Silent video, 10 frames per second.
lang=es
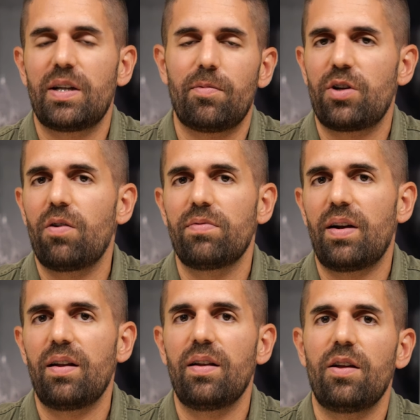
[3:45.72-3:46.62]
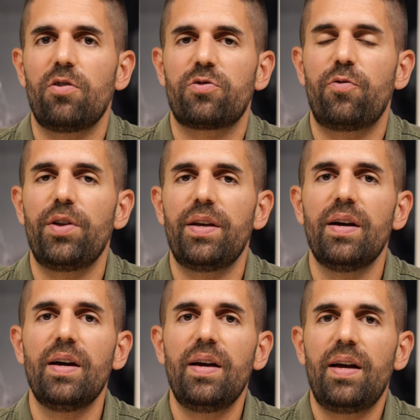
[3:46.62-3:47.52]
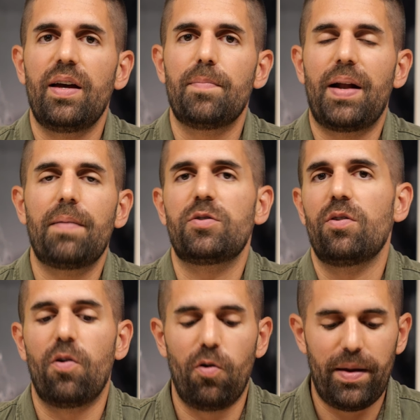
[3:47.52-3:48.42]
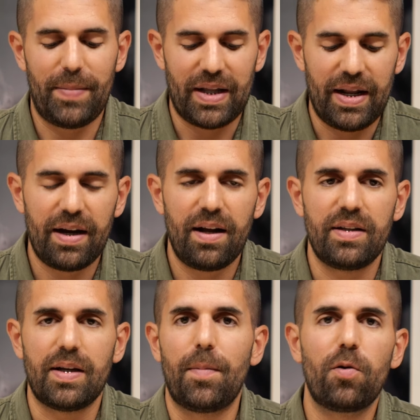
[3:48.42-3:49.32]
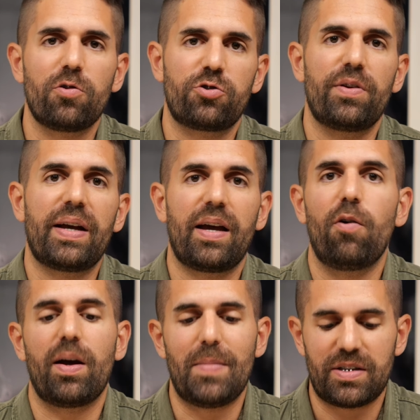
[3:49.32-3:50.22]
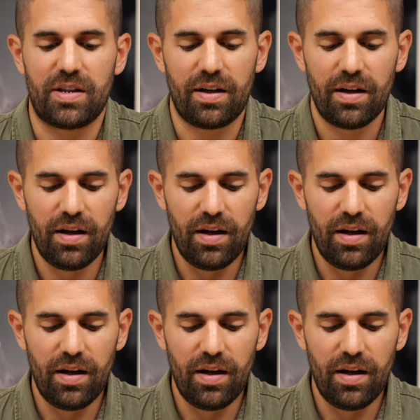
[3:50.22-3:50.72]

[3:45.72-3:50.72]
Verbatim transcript: que vamos a encontrar en, los Fuji eh, Primes ¿no? o de pata negra, ni tampoco tampoco los Sony o G Master.